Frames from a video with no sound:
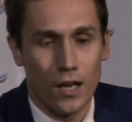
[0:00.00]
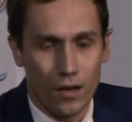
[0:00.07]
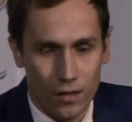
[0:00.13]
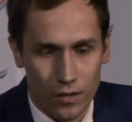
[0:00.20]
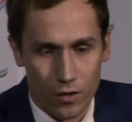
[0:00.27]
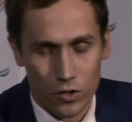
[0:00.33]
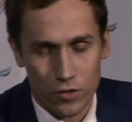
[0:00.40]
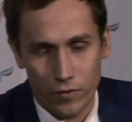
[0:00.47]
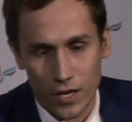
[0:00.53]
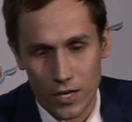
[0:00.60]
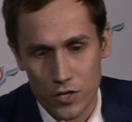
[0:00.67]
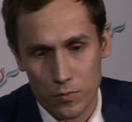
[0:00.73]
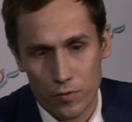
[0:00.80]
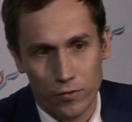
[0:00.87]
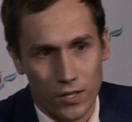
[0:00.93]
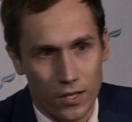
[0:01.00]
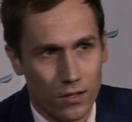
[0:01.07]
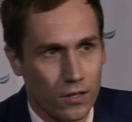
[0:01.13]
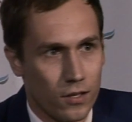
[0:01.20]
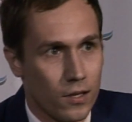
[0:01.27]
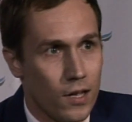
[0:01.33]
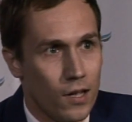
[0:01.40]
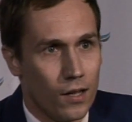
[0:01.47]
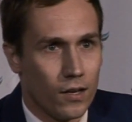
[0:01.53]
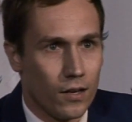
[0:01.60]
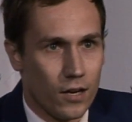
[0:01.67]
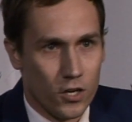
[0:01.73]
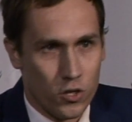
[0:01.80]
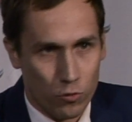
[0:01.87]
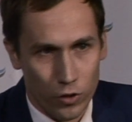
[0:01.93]
E, rozwijaliśmy wtedy
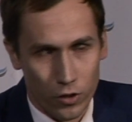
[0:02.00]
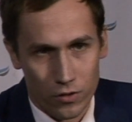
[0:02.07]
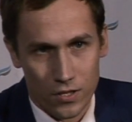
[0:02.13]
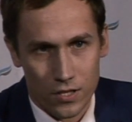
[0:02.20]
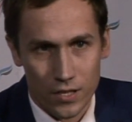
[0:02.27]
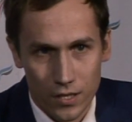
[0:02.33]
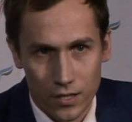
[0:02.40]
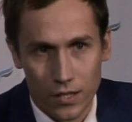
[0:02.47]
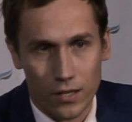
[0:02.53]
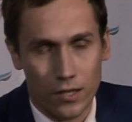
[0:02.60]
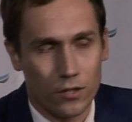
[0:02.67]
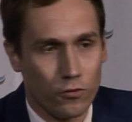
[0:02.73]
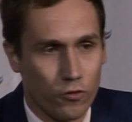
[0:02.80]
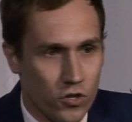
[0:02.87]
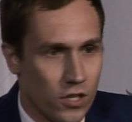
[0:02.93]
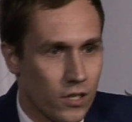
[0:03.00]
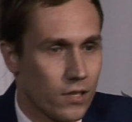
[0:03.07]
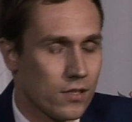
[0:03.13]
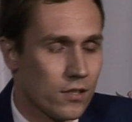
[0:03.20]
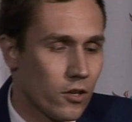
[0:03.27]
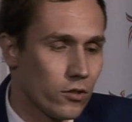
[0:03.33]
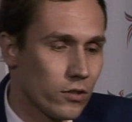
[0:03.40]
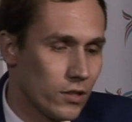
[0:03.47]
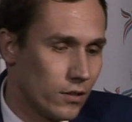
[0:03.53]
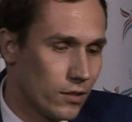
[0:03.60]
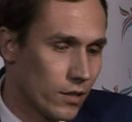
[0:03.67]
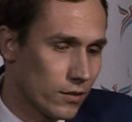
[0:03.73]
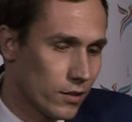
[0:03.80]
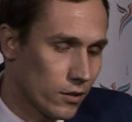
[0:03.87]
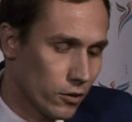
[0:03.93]
raczkujący rynek tworzenia stron
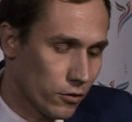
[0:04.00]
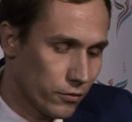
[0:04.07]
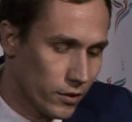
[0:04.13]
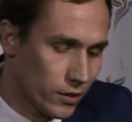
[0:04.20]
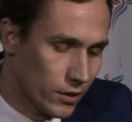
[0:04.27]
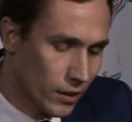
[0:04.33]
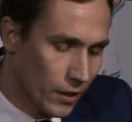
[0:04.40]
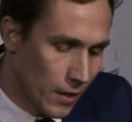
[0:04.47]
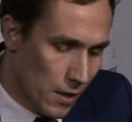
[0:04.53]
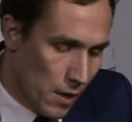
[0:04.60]
internetowych.